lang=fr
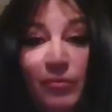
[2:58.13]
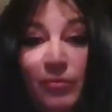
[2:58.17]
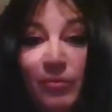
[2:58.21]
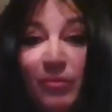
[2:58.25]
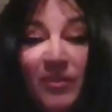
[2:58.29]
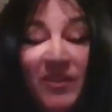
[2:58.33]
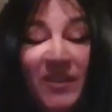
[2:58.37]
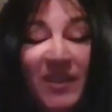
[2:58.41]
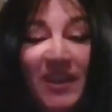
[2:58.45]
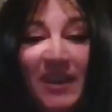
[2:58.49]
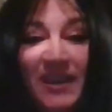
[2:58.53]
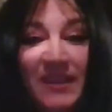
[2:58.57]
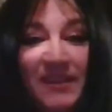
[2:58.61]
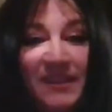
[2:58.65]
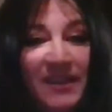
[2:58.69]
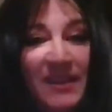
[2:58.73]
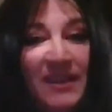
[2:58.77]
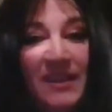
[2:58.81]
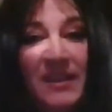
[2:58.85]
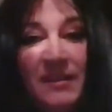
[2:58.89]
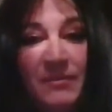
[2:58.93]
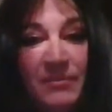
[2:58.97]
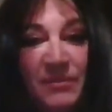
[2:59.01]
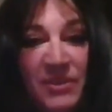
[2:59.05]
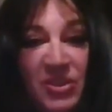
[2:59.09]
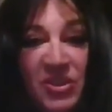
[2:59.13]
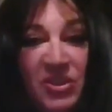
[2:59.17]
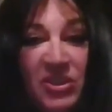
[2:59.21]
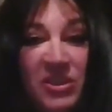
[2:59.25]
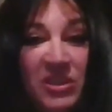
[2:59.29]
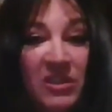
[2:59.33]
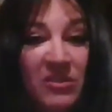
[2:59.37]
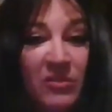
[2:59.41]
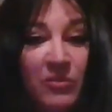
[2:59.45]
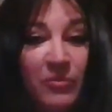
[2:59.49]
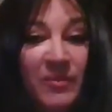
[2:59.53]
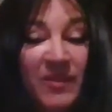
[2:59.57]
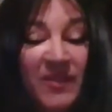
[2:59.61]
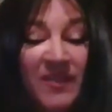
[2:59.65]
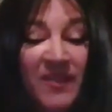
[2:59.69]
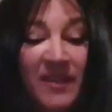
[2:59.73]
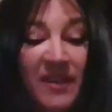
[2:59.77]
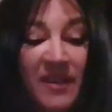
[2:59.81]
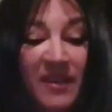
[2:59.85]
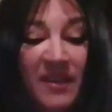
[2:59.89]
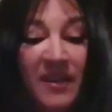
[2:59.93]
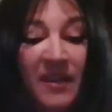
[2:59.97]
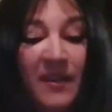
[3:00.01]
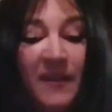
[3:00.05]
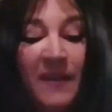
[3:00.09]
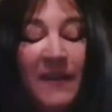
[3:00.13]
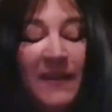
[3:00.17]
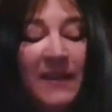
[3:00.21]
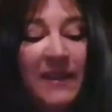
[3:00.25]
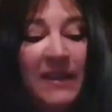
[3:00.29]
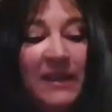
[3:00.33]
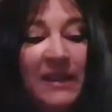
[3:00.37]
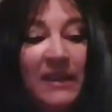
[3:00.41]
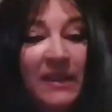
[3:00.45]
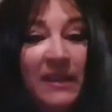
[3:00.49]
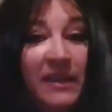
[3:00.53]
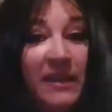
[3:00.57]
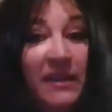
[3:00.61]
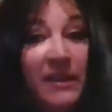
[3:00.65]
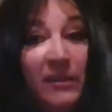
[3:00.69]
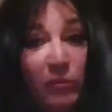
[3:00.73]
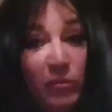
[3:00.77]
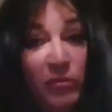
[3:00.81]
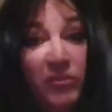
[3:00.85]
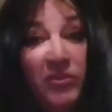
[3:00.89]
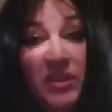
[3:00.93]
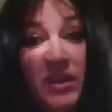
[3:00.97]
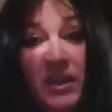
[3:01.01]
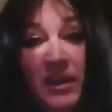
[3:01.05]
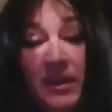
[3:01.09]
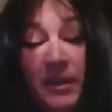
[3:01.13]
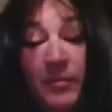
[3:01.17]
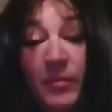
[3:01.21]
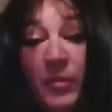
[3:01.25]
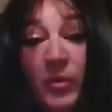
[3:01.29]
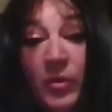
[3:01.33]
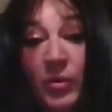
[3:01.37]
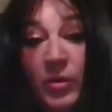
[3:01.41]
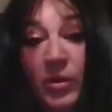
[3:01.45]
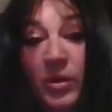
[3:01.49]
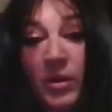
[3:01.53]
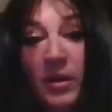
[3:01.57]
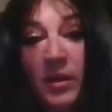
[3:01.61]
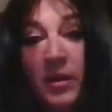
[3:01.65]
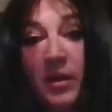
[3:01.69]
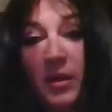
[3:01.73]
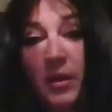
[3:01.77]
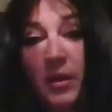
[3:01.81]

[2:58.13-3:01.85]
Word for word: tout ce qui est attrait à la magie et le mystère, et aussi à la mort.